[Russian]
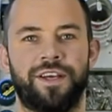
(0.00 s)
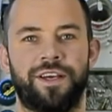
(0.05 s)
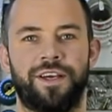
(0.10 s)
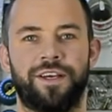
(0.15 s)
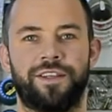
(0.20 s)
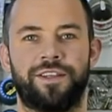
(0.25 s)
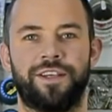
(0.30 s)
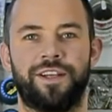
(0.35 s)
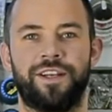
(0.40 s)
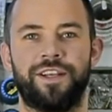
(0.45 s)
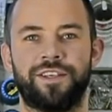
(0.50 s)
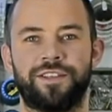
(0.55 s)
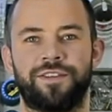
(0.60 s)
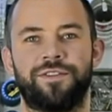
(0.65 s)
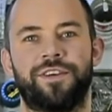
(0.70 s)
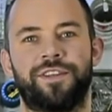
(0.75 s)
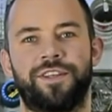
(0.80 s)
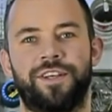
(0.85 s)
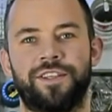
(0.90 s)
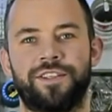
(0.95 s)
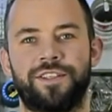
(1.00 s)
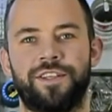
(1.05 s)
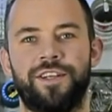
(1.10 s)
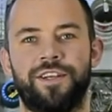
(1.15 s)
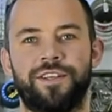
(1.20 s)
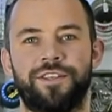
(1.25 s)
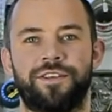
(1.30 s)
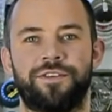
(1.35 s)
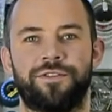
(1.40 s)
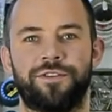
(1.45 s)
Это лезвие от
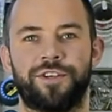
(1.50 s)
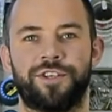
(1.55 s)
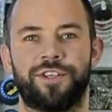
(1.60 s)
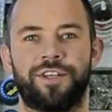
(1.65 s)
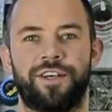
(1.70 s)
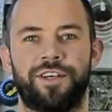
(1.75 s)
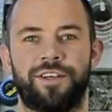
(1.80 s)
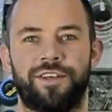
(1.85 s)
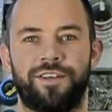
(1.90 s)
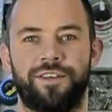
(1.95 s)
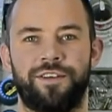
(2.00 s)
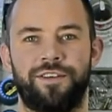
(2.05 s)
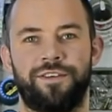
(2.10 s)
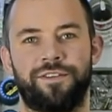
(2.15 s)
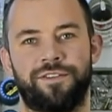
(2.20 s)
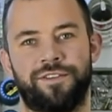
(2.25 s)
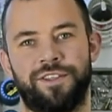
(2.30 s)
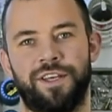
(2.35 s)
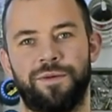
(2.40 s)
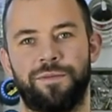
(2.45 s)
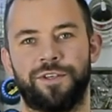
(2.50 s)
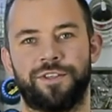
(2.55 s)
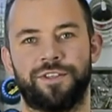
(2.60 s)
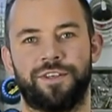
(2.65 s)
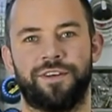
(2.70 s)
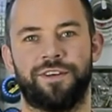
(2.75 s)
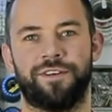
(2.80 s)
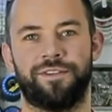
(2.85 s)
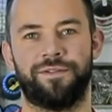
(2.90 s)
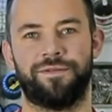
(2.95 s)
канцелярского ножа и
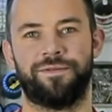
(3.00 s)
стамеска.